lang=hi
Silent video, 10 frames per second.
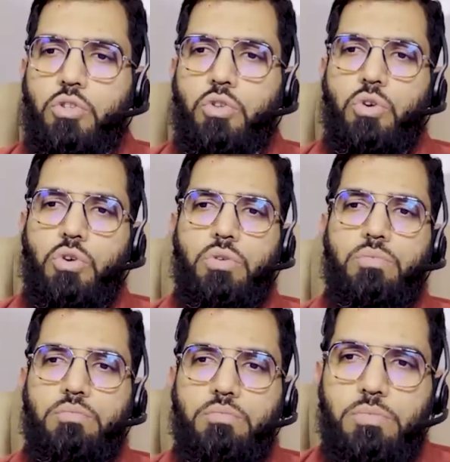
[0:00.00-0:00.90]
तो
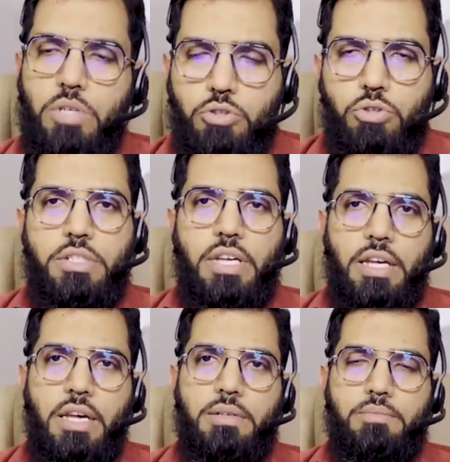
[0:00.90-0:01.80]
इन शॉर्ट
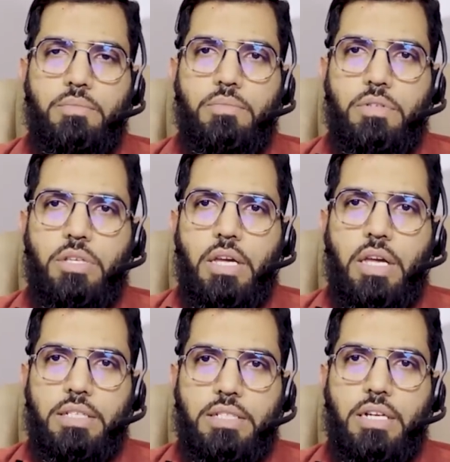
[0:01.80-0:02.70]
यही है कि
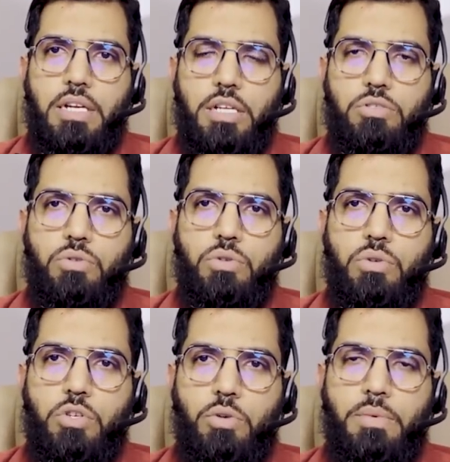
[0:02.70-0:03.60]
कतर का जो
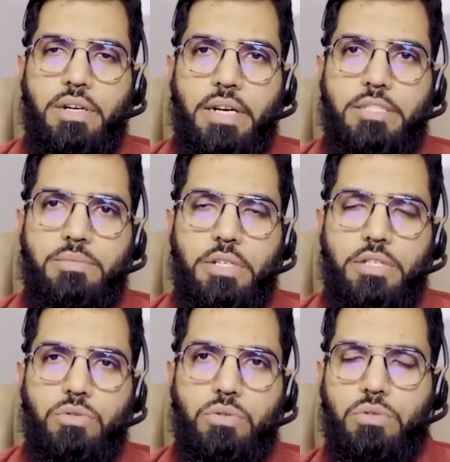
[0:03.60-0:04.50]
ह्यूमन राइट्स
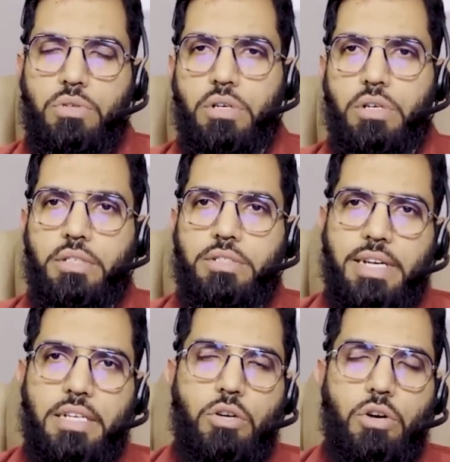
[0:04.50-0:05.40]
में जो
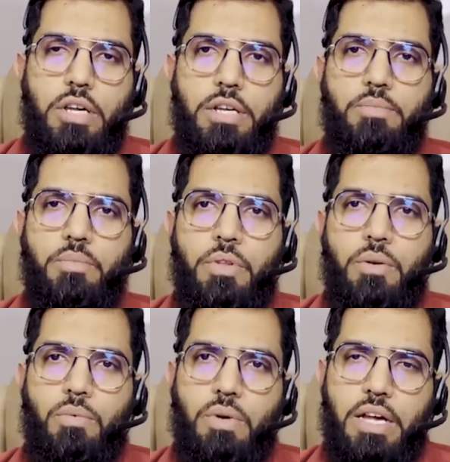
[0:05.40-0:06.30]
ट्रैक रिकॉर्ड है
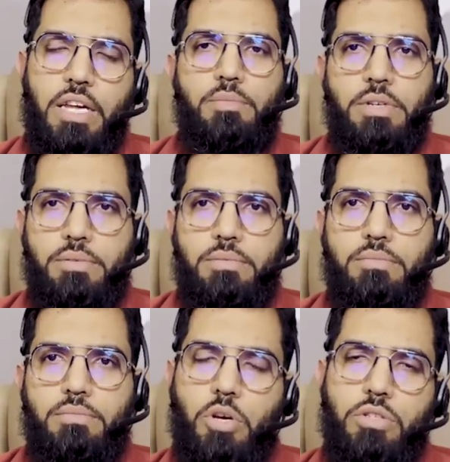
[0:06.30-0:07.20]
वाकई में
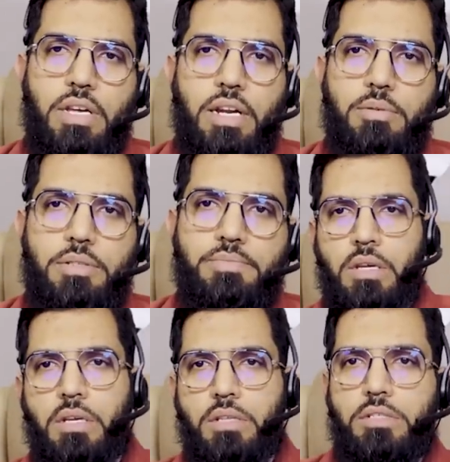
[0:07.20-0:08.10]
बहुत ख़राब है
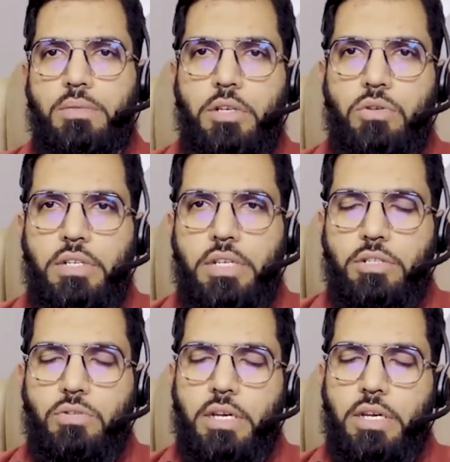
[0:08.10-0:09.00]
जी बिल्कुल ये जो